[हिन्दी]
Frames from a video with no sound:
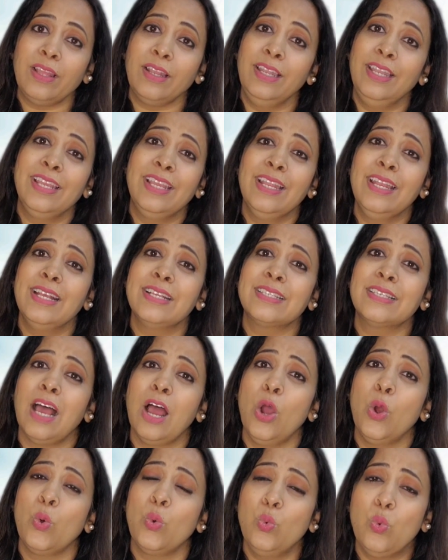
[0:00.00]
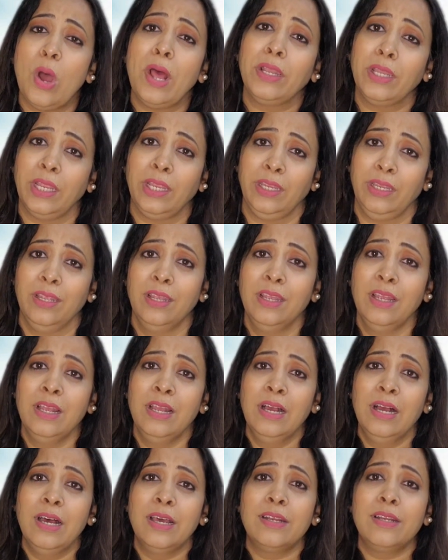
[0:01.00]
लेकिन ऐसा हुआ नहीं
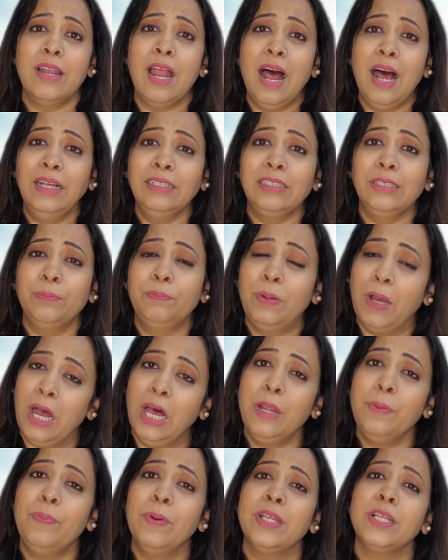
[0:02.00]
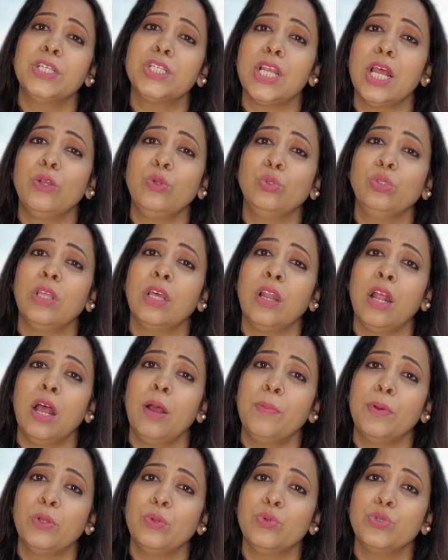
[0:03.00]
रात भर परेशान होता
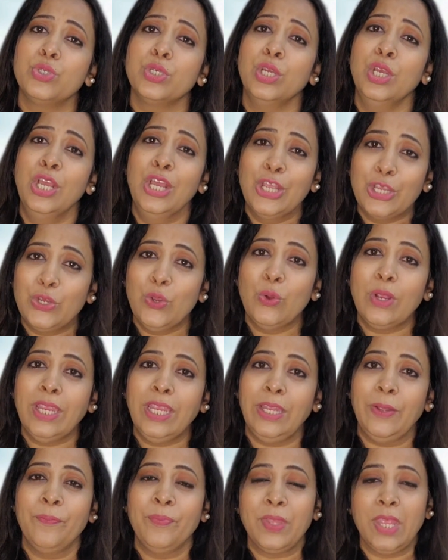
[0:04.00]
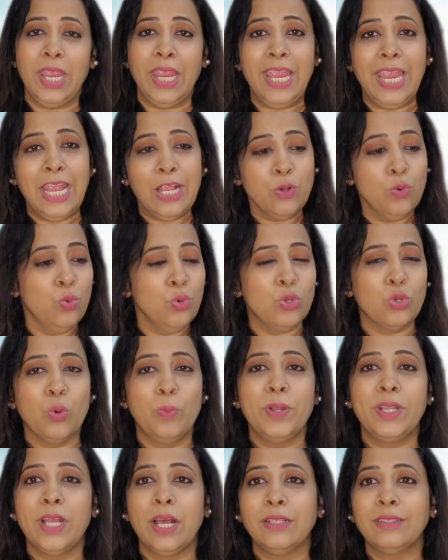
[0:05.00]
रहा मनोज क्योंकि एक ऊँट को
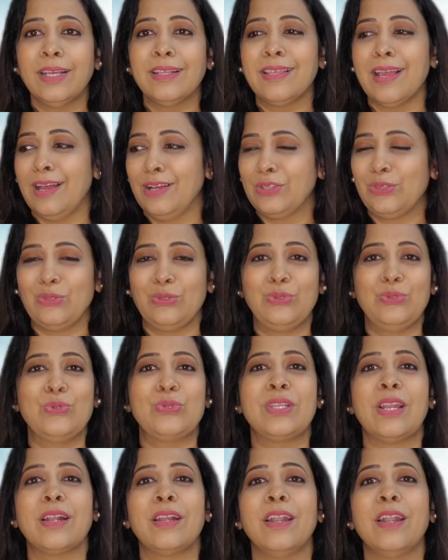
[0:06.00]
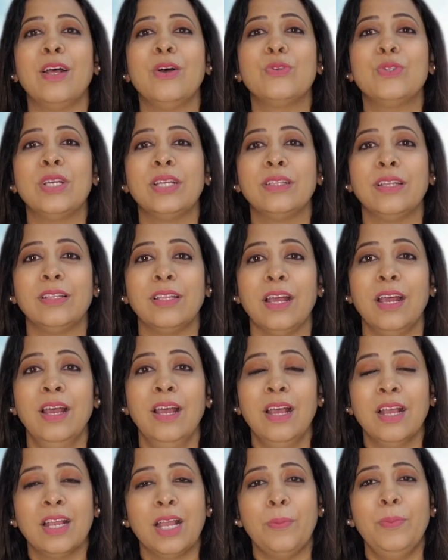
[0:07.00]
बिठाता था तो दूसरा खड़ा हो जाता था
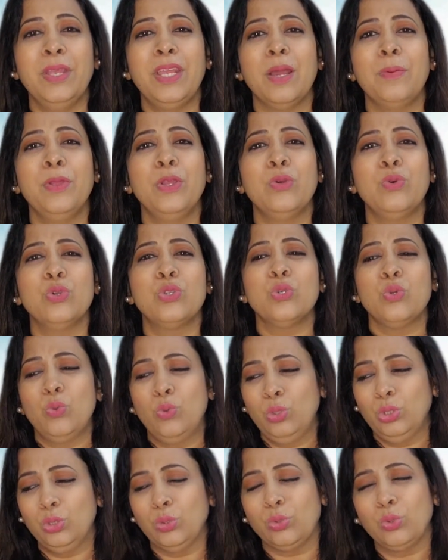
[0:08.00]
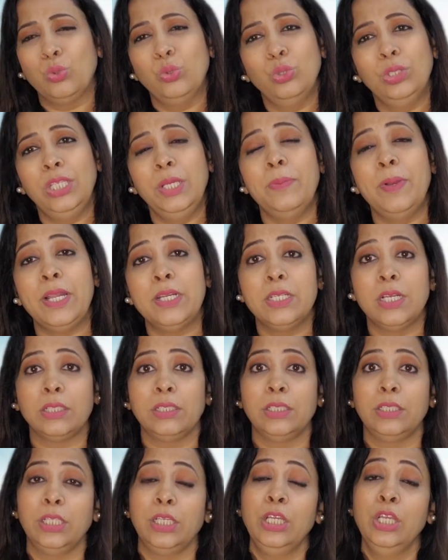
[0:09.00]
कभी कभी कुछ ऊँट तो खुद ही बैठ
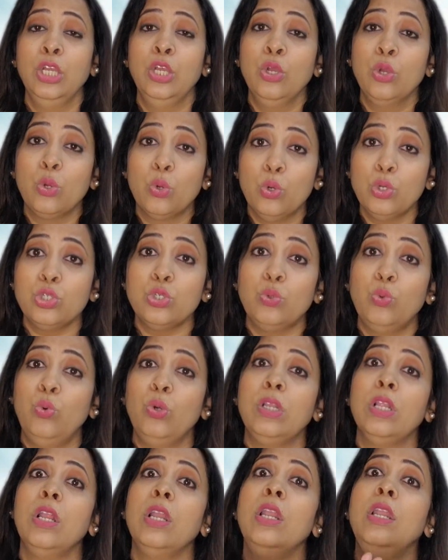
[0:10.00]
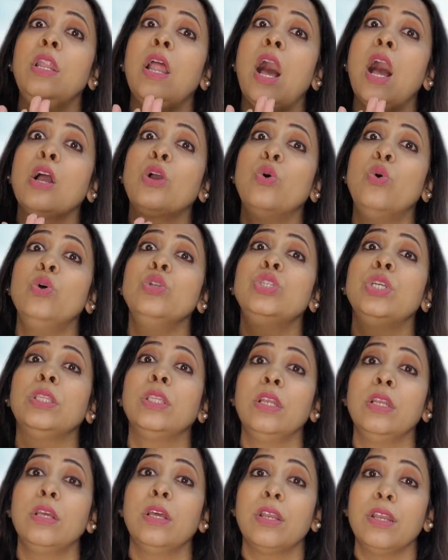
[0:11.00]
जाते थे कुछ ऊँट लाखों
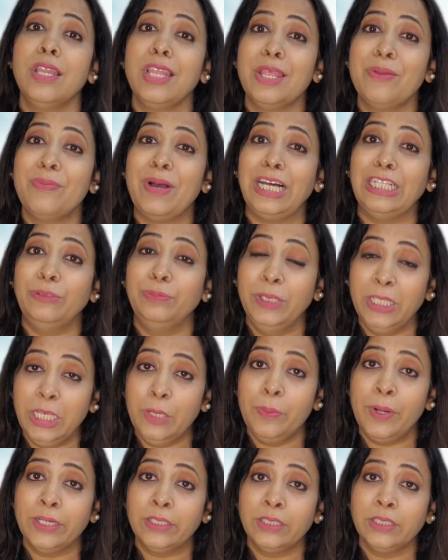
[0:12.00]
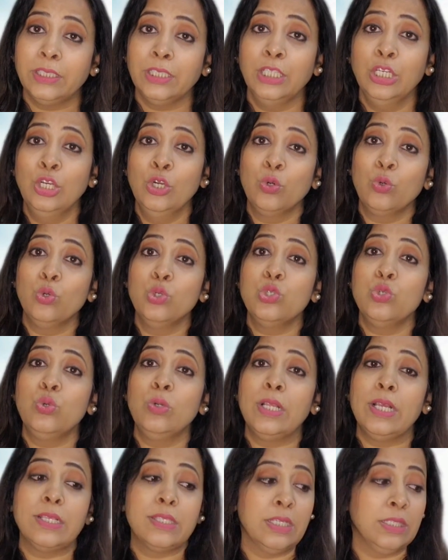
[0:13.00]
जतन करने के बाद भी नहीं बैठते थे कुछ
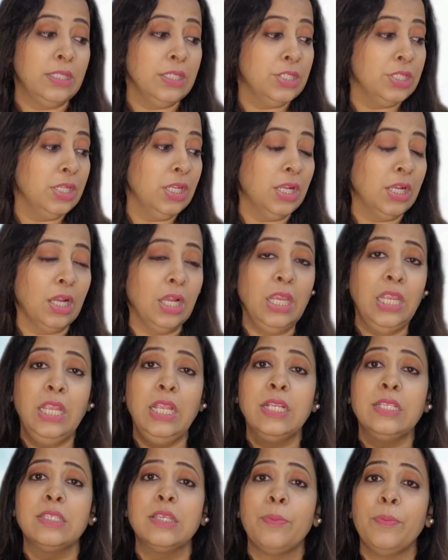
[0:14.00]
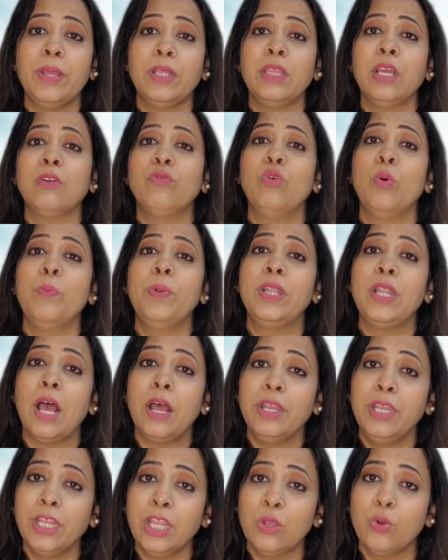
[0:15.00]
ऊँट ऐसे थे जिन्हें कई समय तक वो
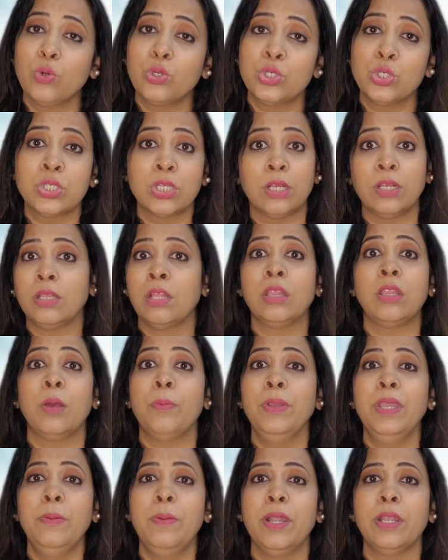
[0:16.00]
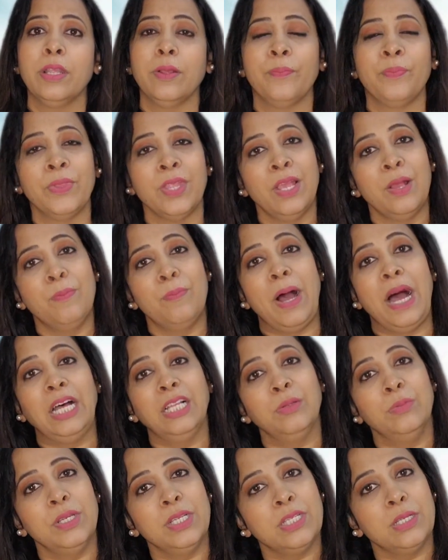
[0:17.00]
बिठाने की कोशिश कर रहा था तब नहीं बैठे
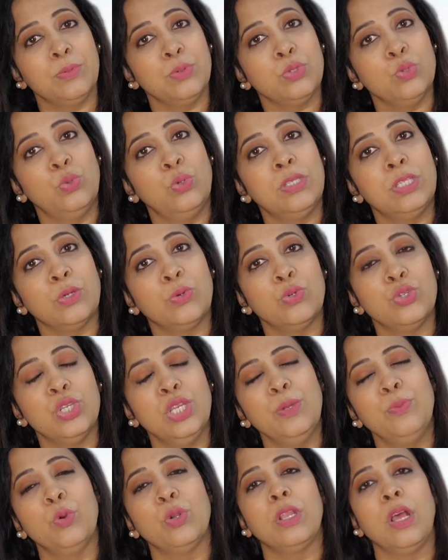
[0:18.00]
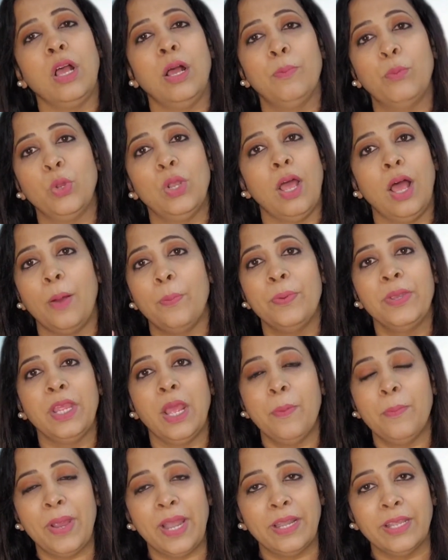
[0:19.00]
बाद में जब उस ऊँट से कुछ नहीं बोला बोला अपने
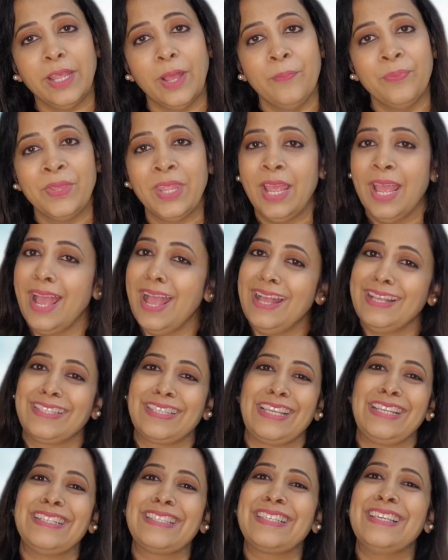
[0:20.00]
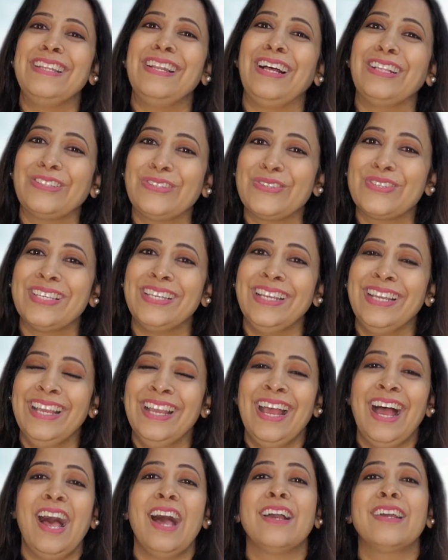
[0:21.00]
आप बैठ गया ऐसे ही इसकी रात गुजरी
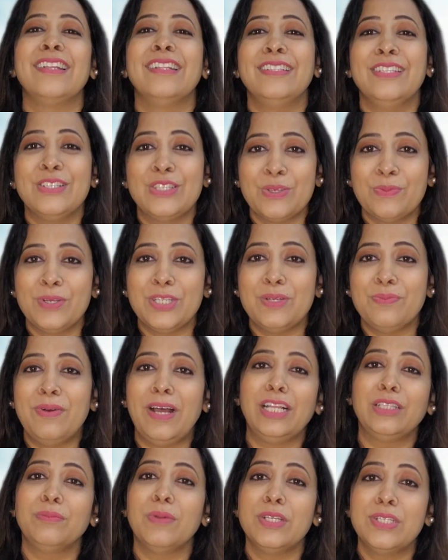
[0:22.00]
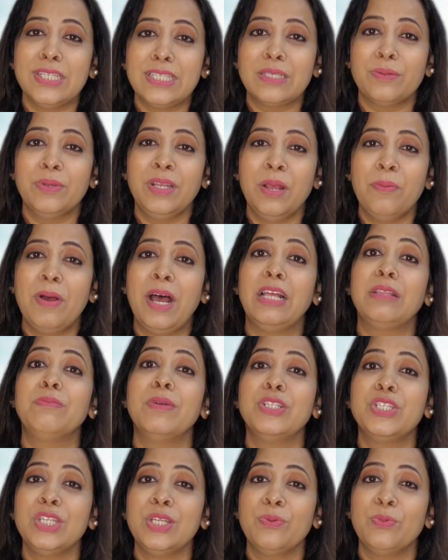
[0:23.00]
अगले दिन सुबह जब महात्मा जी से मिला
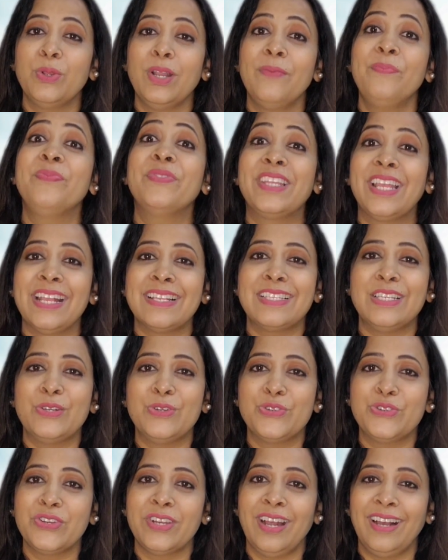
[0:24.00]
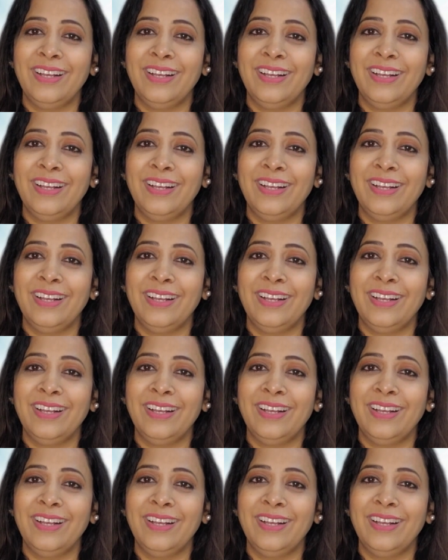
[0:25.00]
महात्मा जी ने बोला कैसी गुजरी